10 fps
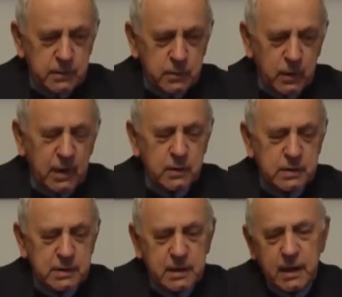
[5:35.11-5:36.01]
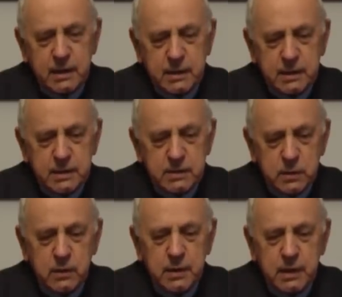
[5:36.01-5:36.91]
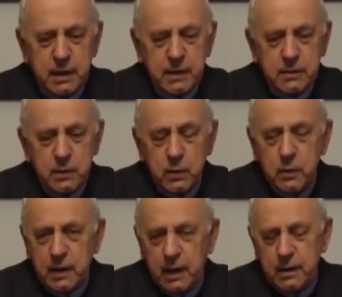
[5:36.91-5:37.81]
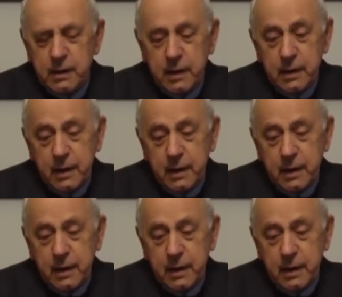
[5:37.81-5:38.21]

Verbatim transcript: quando si tratta di storia locale